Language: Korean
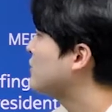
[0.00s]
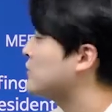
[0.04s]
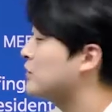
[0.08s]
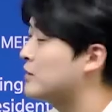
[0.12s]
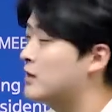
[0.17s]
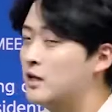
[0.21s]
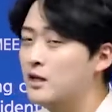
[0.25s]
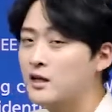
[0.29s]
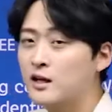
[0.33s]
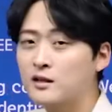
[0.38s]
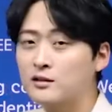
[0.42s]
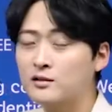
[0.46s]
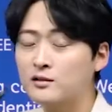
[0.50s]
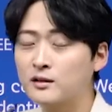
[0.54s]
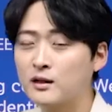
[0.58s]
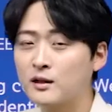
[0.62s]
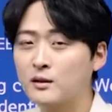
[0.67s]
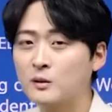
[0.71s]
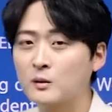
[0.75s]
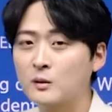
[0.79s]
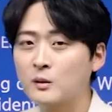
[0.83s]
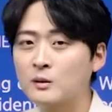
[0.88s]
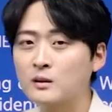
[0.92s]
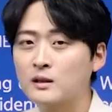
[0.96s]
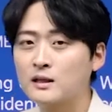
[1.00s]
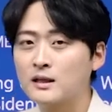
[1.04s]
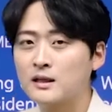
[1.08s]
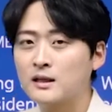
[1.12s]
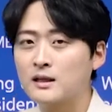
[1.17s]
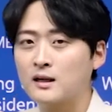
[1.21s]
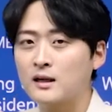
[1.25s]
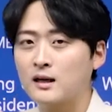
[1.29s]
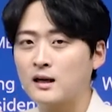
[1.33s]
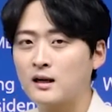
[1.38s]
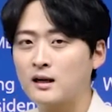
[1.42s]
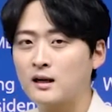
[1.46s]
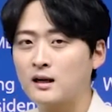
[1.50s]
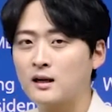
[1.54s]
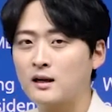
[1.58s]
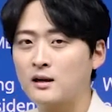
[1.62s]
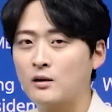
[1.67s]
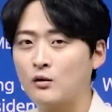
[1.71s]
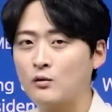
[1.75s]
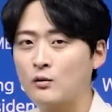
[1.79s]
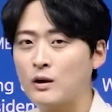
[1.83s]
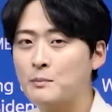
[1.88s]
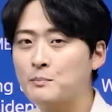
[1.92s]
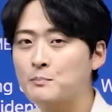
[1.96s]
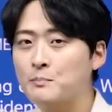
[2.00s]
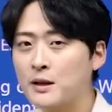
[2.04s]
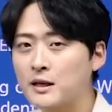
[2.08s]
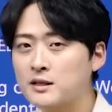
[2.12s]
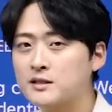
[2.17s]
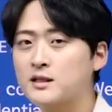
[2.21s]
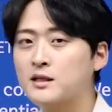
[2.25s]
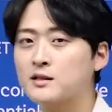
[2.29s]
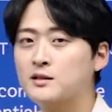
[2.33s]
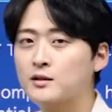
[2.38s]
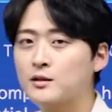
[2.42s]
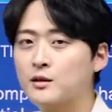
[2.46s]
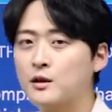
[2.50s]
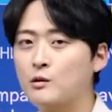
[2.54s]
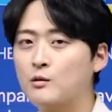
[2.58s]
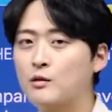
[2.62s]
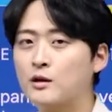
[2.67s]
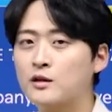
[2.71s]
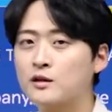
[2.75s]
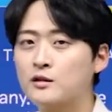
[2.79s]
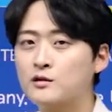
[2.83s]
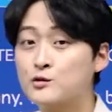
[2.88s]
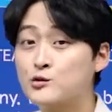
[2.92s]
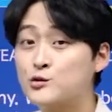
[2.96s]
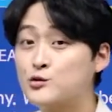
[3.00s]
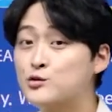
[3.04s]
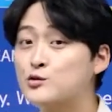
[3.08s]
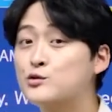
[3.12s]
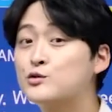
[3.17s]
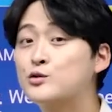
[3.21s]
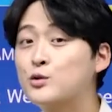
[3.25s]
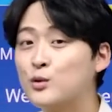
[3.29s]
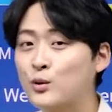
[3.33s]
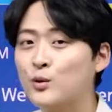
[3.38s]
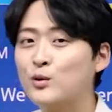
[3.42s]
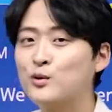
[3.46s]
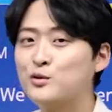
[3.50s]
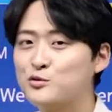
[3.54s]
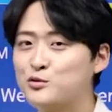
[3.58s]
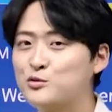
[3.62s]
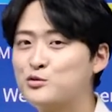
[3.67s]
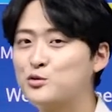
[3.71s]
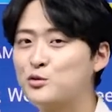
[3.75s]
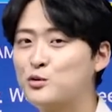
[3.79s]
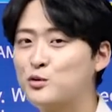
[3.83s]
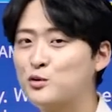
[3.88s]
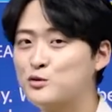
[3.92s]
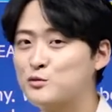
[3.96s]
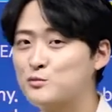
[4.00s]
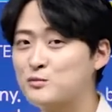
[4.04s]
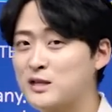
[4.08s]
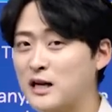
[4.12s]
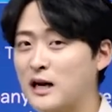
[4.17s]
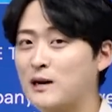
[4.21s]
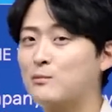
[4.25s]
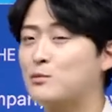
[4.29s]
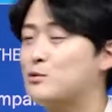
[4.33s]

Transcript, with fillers: 전에 얘기했던 대로 어, 웹페이지 같은 경우에는 주소, 주소 를좀 잘